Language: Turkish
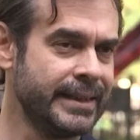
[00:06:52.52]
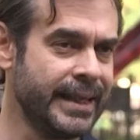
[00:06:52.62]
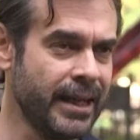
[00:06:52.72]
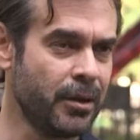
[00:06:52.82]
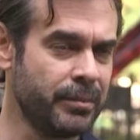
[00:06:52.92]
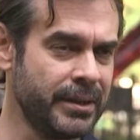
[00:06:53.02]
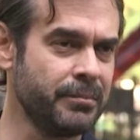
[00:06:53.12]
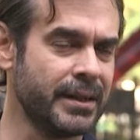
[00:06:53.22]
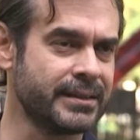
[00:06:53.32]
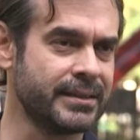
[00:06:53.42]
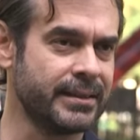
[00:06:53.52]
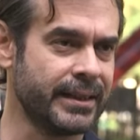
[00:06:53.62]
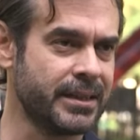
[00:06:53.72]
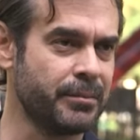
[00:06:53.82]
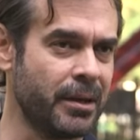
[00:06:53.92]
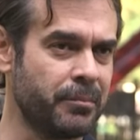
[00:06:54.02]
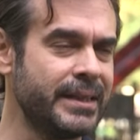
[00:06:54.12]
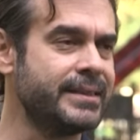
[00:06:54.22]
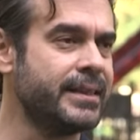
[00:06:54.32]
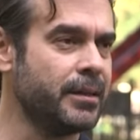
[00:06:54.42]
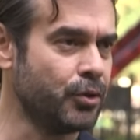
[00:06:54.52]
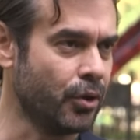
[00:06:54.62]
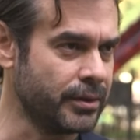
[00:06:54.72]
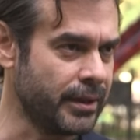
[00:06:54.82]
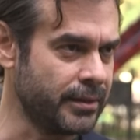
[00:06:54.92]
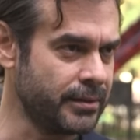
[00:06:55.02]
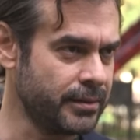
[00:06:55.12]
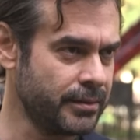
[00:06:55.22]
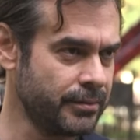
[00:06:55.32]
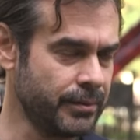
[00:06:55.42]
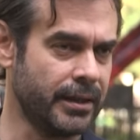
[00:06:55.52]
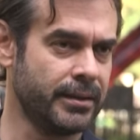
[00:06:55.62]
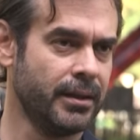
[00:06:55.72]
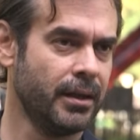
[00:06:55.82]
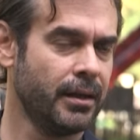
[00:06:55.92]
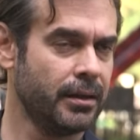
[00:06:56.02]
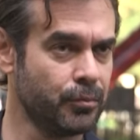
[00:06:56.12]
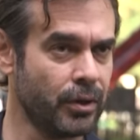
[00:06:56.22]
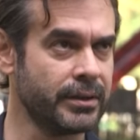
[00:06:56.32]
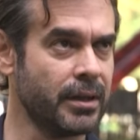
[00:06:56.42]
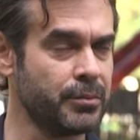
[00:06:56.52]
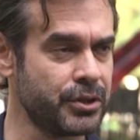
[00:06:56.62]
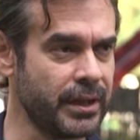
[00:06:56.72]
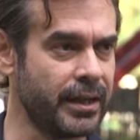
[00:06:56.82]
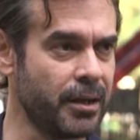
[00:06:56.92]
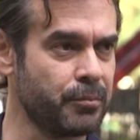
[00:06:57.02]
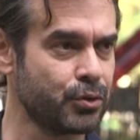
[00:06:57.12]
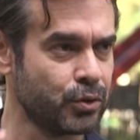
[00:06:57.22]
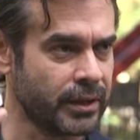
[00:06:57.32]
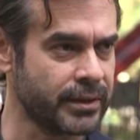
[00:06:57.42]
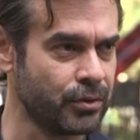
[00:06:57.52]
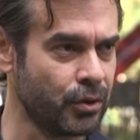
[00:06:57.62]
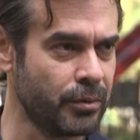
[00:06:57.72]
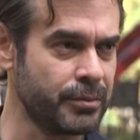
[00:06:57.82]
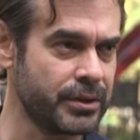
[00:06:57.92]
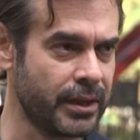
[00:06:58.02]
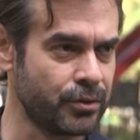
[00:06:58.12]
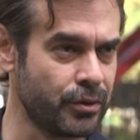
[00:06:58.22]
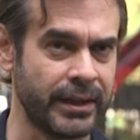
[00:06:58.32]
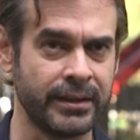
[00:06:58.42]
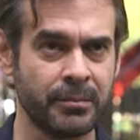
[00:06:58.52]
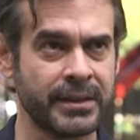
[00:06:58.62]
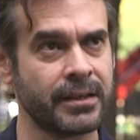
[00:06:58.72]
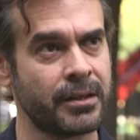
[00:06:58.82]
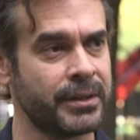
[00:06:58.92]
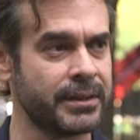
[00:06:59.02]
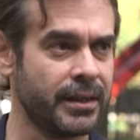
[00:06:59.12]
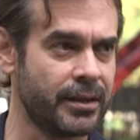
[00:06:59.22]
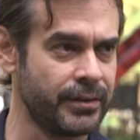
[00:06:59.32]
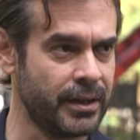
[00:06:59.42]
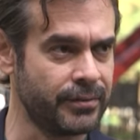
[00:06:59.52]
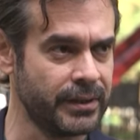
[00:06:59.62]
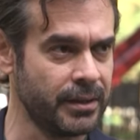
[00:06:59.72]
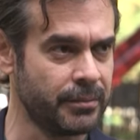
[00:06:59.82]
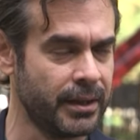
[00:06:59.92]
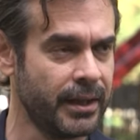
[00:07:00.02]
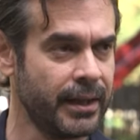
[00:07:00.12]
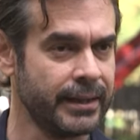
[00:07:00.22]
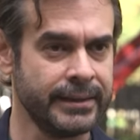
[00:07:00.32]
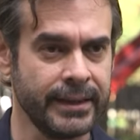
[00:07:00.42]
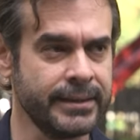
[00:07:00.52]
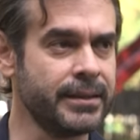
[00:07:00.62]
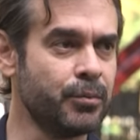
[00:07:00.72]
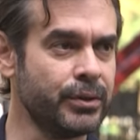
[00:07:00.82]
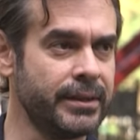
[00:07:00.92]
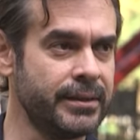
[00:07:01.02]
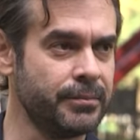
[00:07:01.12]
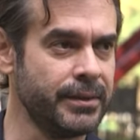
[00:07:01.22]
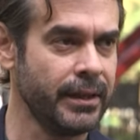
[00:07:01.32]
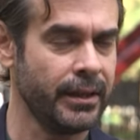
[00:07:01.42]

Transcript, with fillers: ne benim aslında kitabı yapma isteğim de ondandı. Yani bu adam bir şeyler yapmış, kulaktan dolma bir şeyler diyor, yenilmez armadalar falan falan ama nedir bu dediğimde